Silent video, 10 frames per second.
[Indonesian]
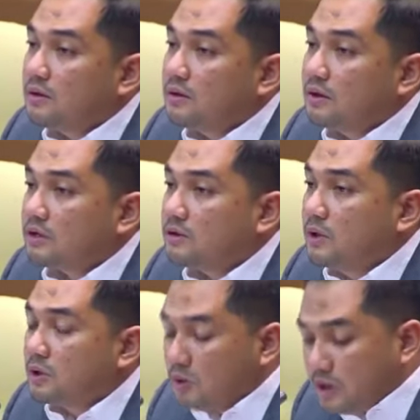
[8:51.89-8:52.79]
yang
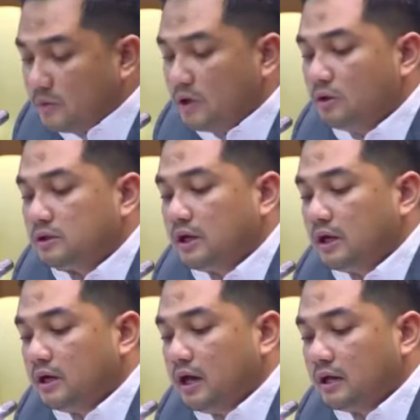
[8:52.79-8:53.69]
sebetulnya menurut saya
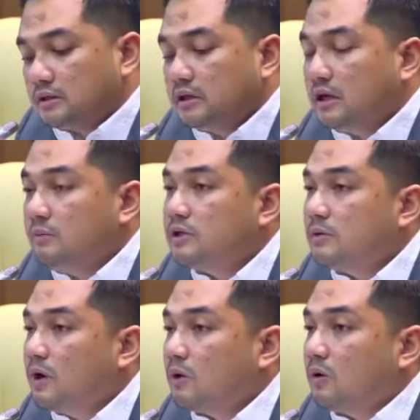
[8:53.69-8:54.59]
negara sendiri bisa
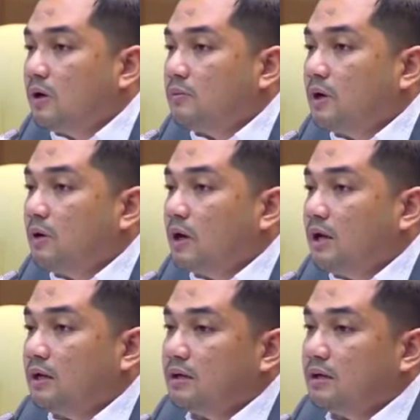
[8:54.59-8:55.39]
melakukan pengelolaan